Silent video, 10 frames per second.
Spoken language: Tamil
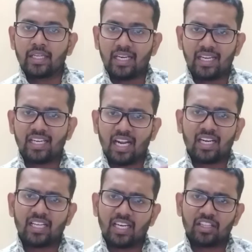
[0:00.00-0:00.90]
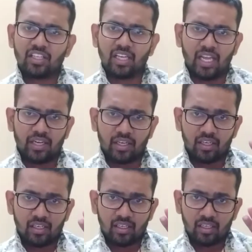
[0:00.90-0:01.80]
என்னை நானே இழந்துட்டேன்
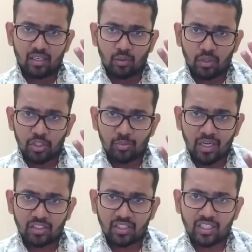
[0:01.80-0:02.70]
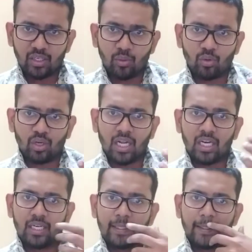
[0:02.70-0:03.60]
இது மாதிரி ஒரு நாள்
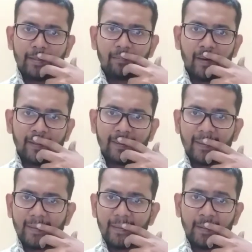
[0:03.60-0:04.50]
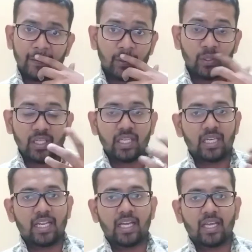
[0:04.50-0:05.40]
என் வாழ்க்கையில் இருந்ததே
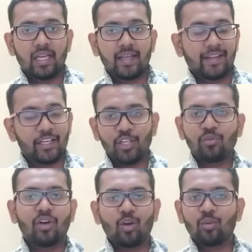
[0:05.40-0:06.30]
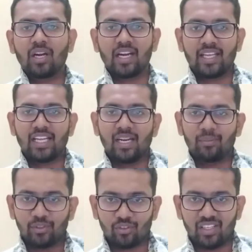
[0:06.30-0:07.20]
இல்லை இனியும் வரும்னு நான் நினைக்கல
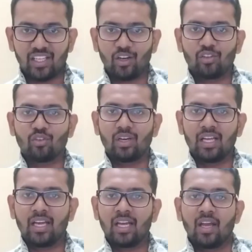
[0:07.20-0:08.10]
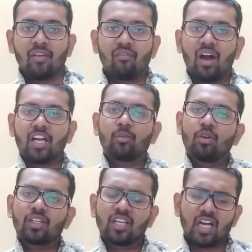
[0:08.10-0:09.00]
அப்படின்னு சொல்லி கிரணி சொல்ல வானம்
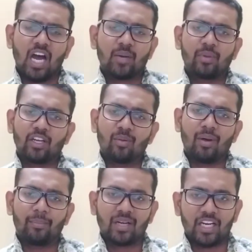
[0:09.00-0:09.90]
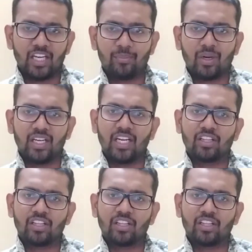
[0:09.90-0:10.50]
முழுக்க கார்மேகம் அப்ப கண்டிப்பா நீர்